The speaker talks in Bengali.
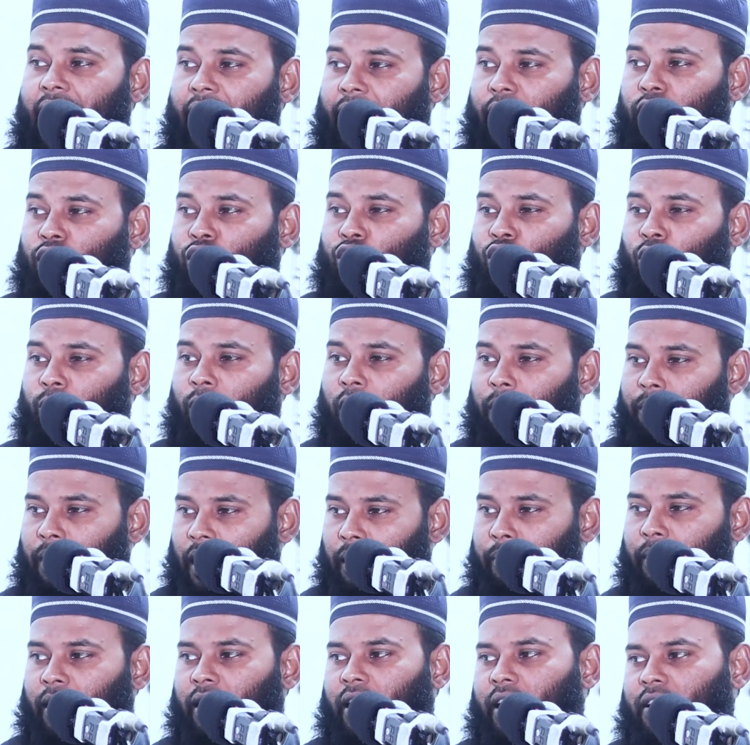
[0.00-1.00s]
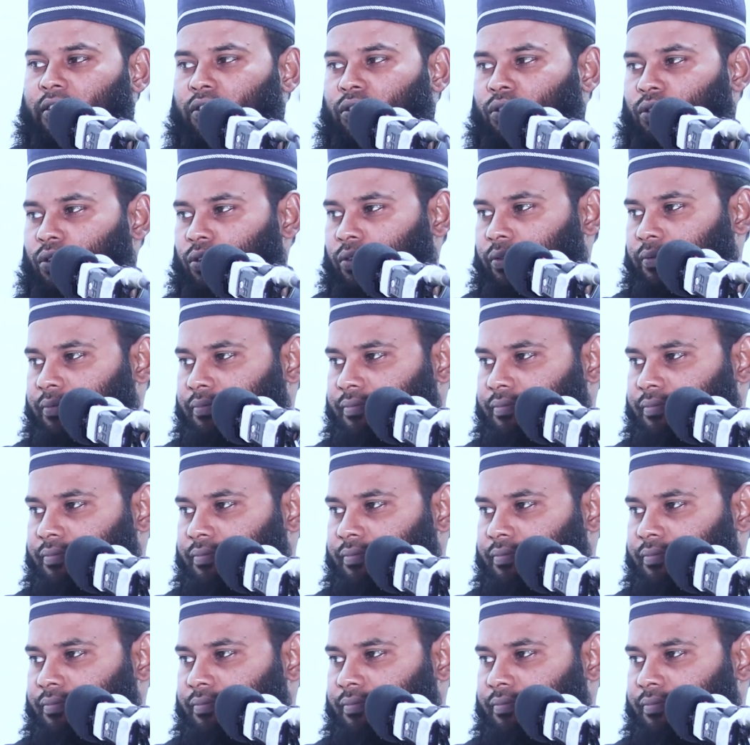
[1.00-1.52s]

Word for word: একশোবার ভাবা লাগতো